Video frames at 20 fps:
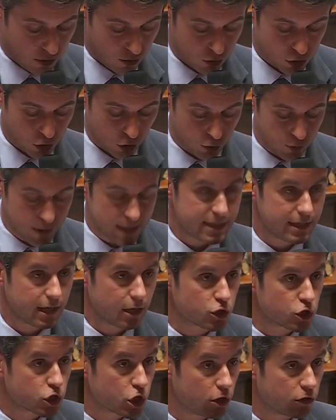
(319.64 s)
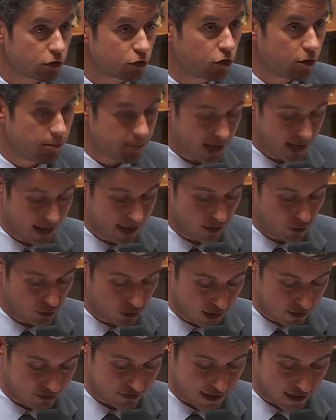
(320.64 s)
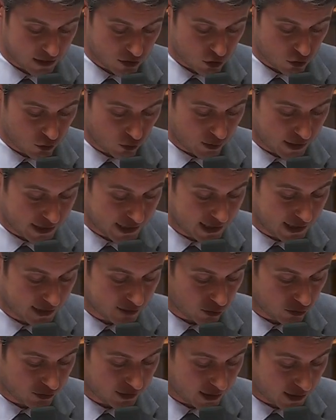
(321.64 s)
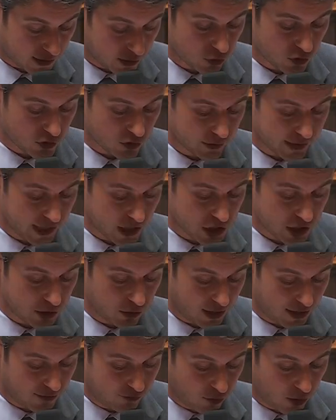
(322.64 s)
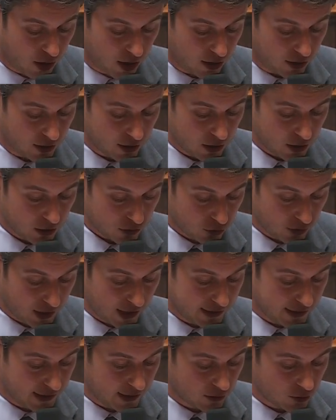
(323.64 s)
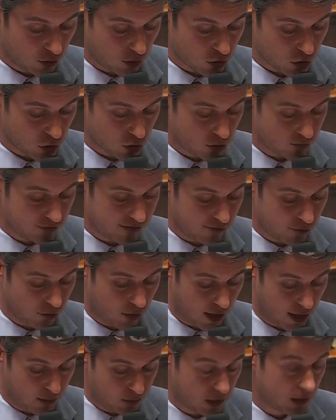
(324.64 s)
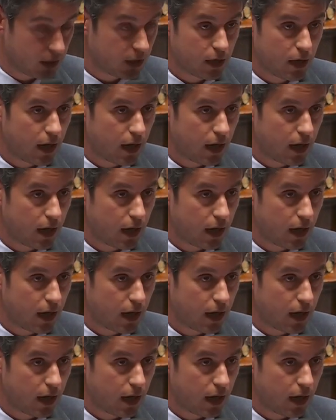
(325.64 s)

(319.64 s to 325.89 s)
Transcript: Aujourd'hui, si un jeune commet une infraction et qu'il est en train de s'engager dans la voie de la délinquance, je suis favorable